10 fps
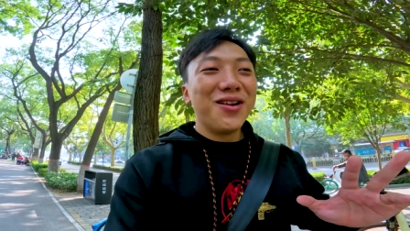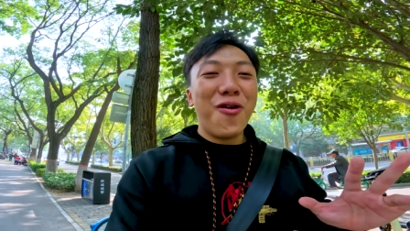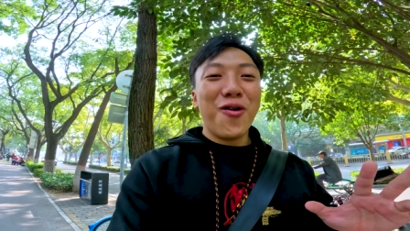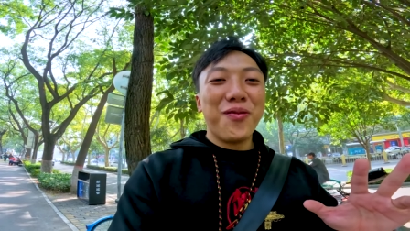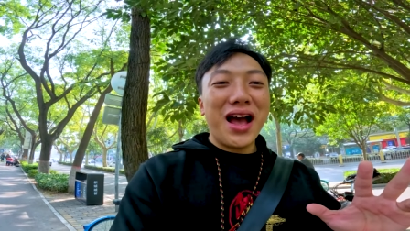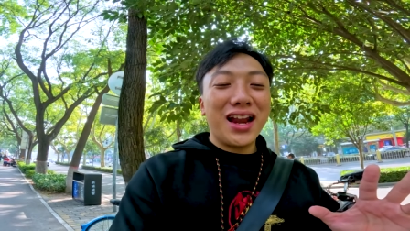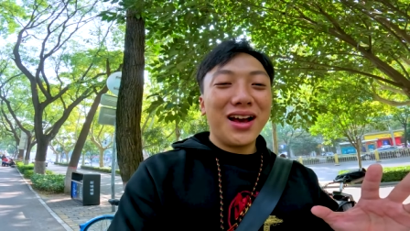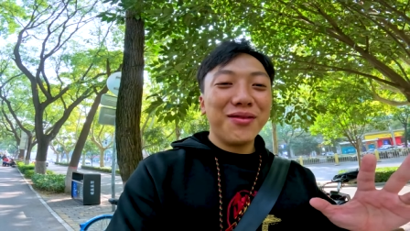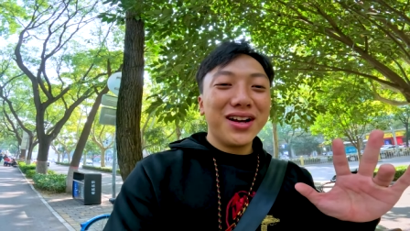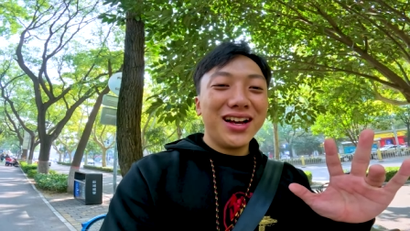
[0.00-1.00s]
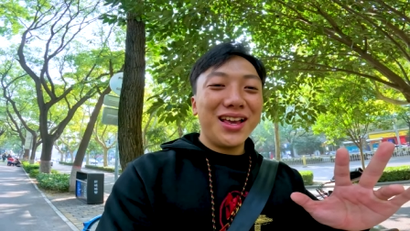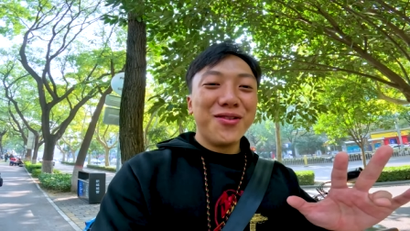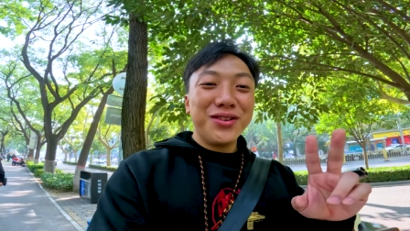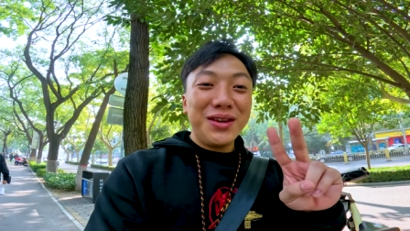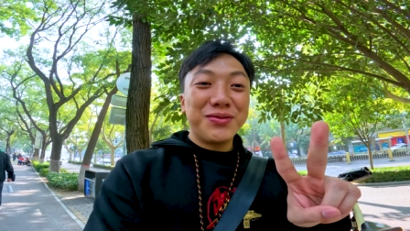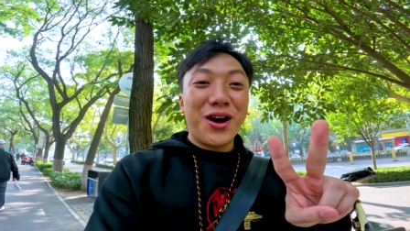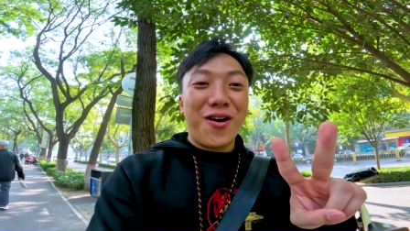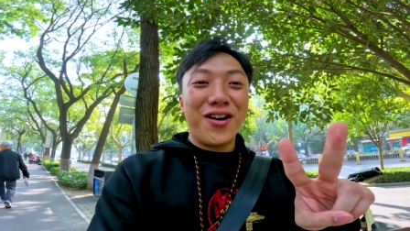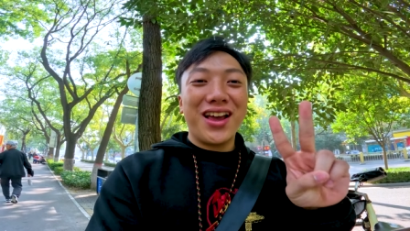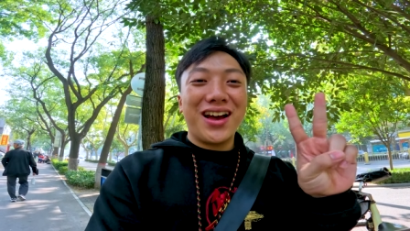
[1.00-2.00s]
งงมากนะครับก็คืออายุ
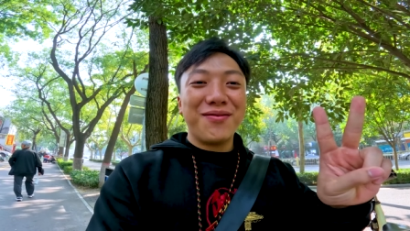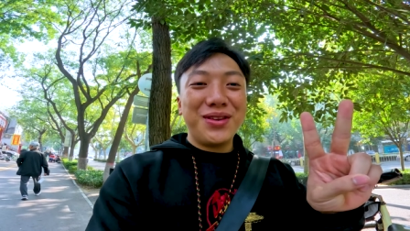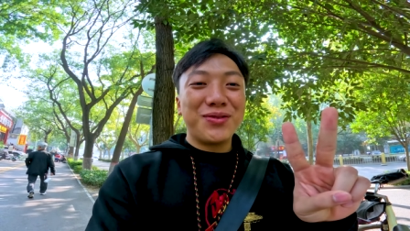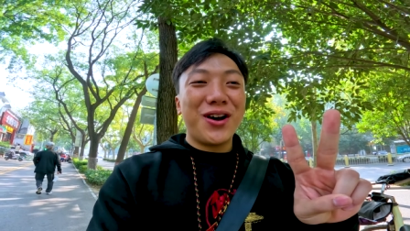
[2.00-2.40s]
22เองครับ